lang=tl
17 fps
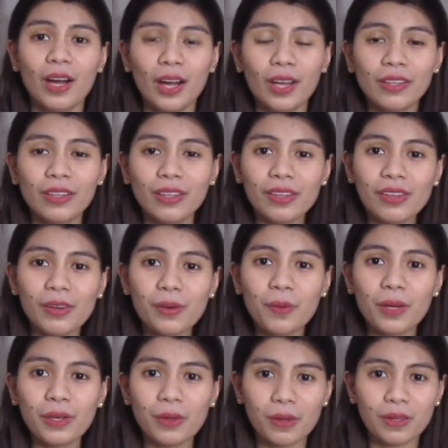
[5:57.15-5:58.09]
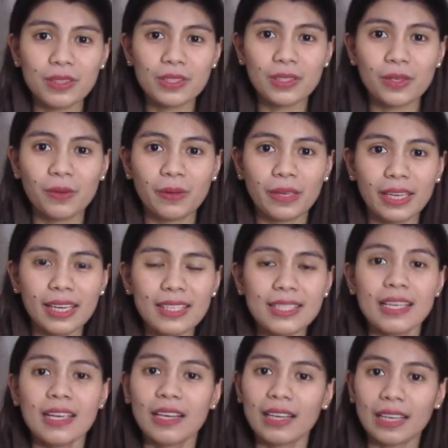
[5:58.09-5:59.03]
Another one also
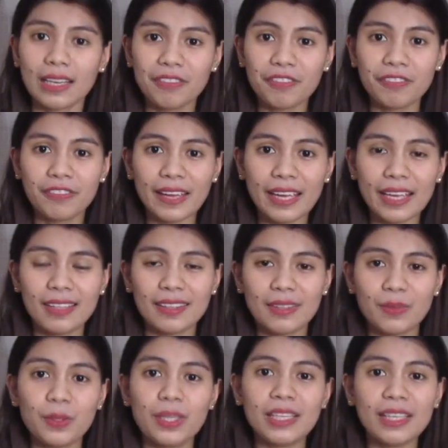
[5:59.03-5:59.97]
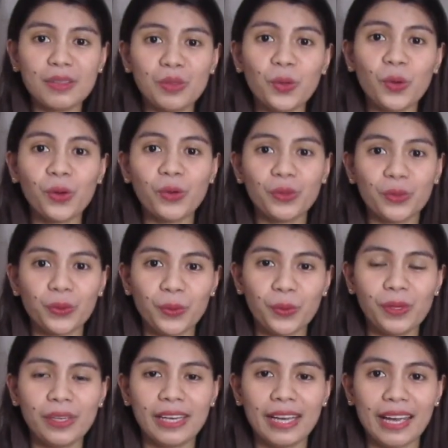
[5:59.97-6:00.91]
is caffeine. We need to
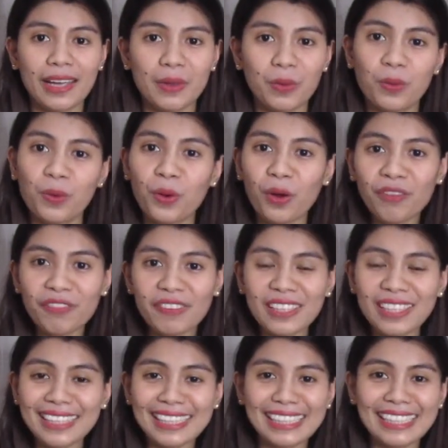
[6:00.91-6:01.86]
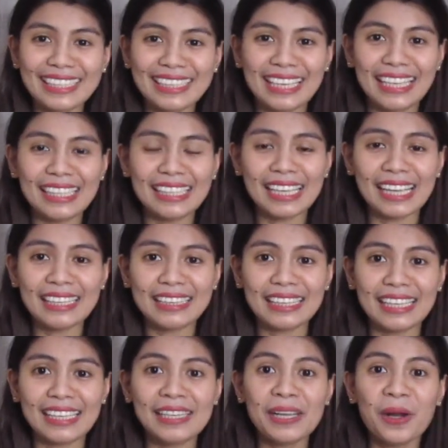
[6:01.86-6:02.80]
control na yung coffee na tinitake
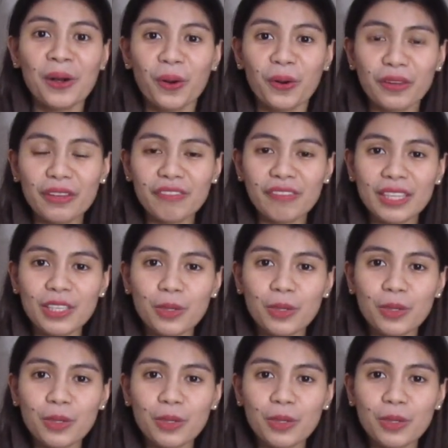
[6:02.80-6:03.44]
natin or even